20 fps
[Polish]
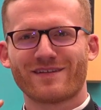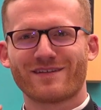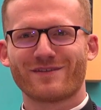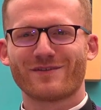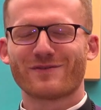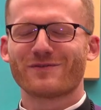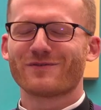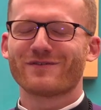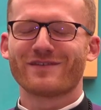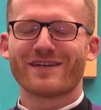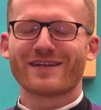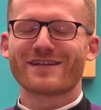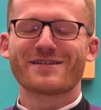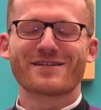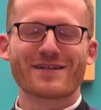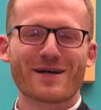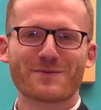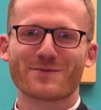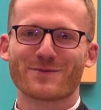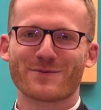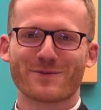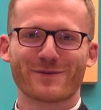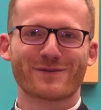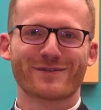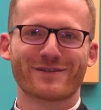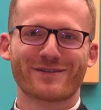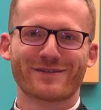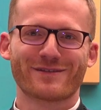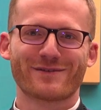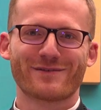No, jakiś
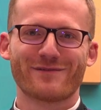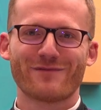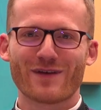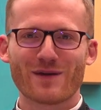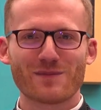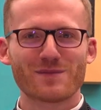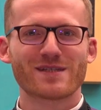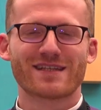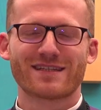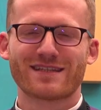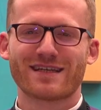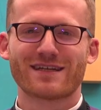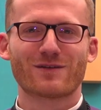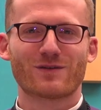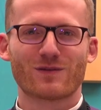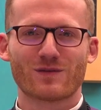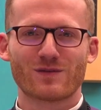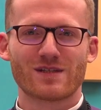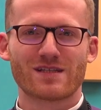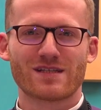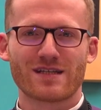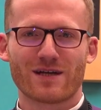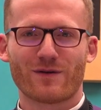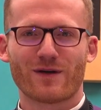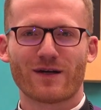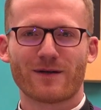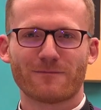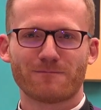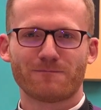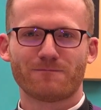absurd. Wiemy, że tak to nie
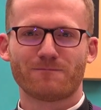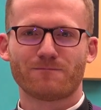działa.